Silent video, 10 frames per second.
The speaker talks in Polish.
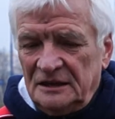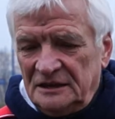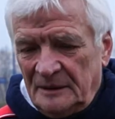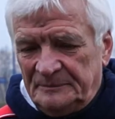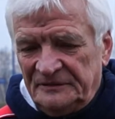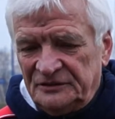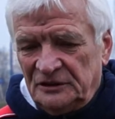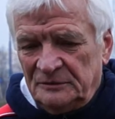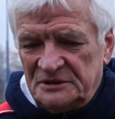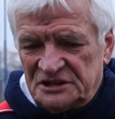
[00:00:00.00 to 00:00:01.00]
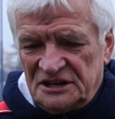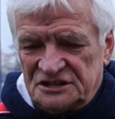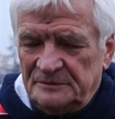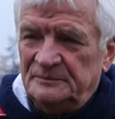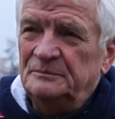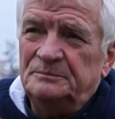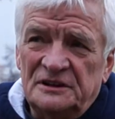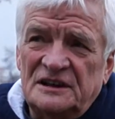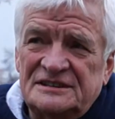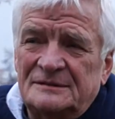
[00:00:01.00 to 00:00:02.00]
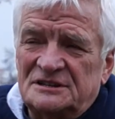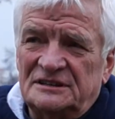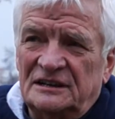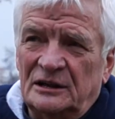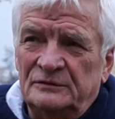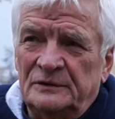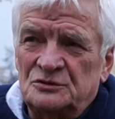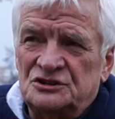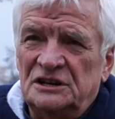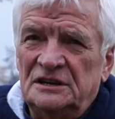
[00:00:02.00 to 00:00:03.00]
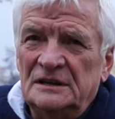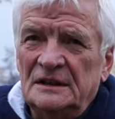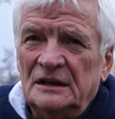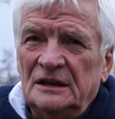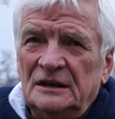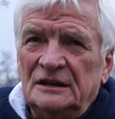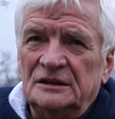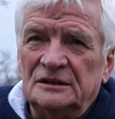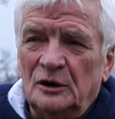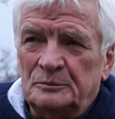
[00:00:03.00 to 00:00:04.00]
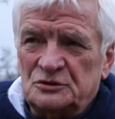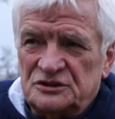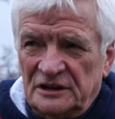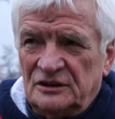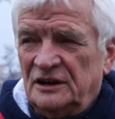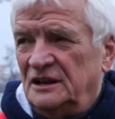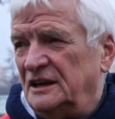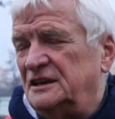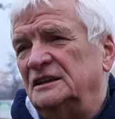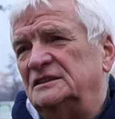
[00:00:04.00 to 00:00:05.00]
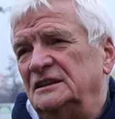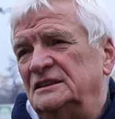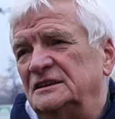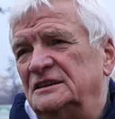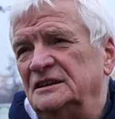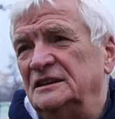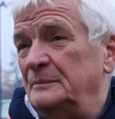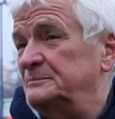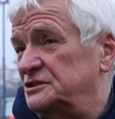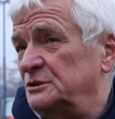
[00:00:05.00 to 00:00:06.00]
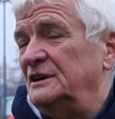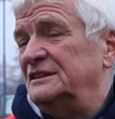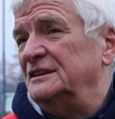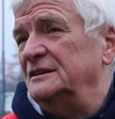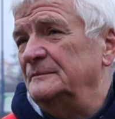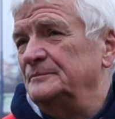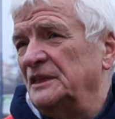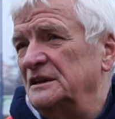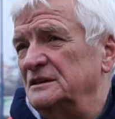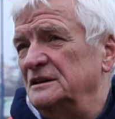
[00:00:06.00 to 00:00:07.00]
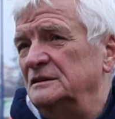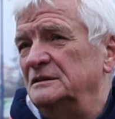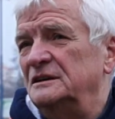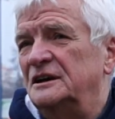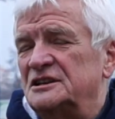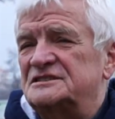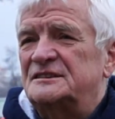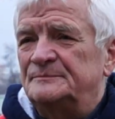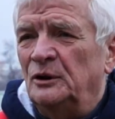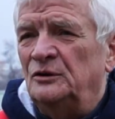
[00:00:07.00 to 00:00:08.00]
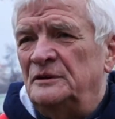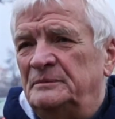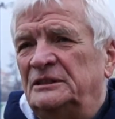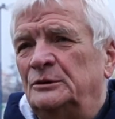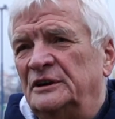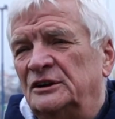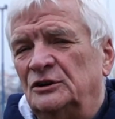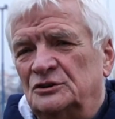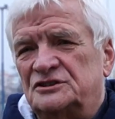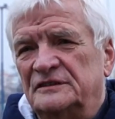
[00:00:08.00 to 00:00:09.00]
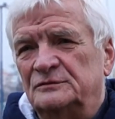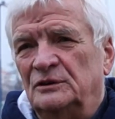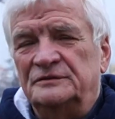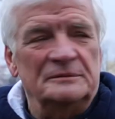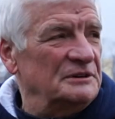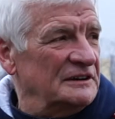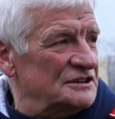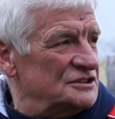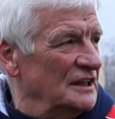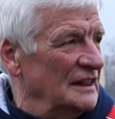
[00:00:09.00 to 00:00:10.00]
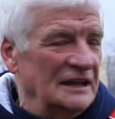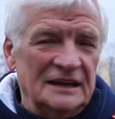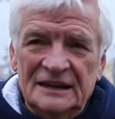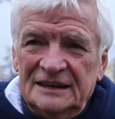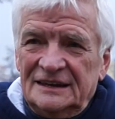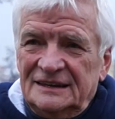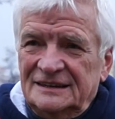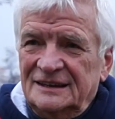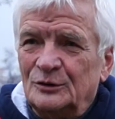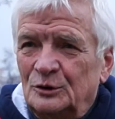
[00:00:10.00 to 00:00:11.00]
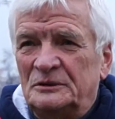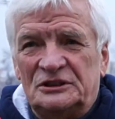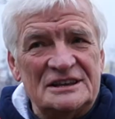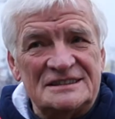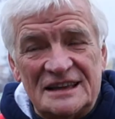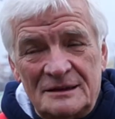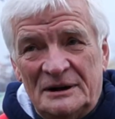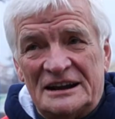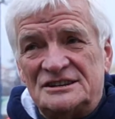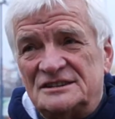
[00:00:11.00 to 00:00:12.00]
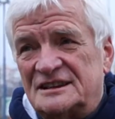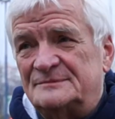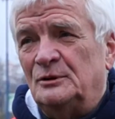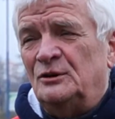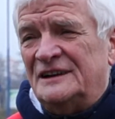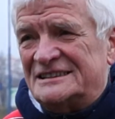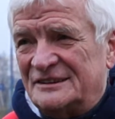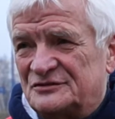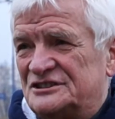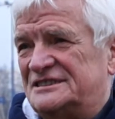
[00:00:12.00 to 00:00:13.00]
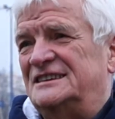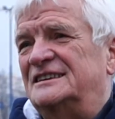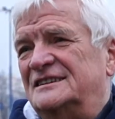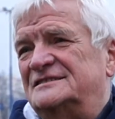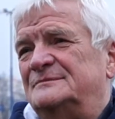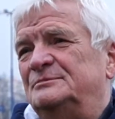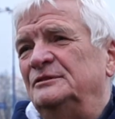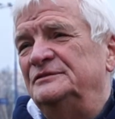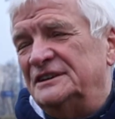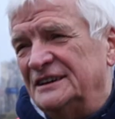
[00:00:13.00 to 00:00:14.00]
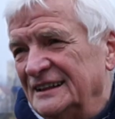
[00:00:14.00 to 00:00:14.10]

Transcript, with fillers: Na pewno myślę, że ponieważ sam zadeklarował, że oprócz lekkiej atletyki na przykład gry zespołowe będą jego oczkiem w głowie, ponieważ Y, rugby to jest najbardziej zespołowa ze wszystkich gier zespołowych,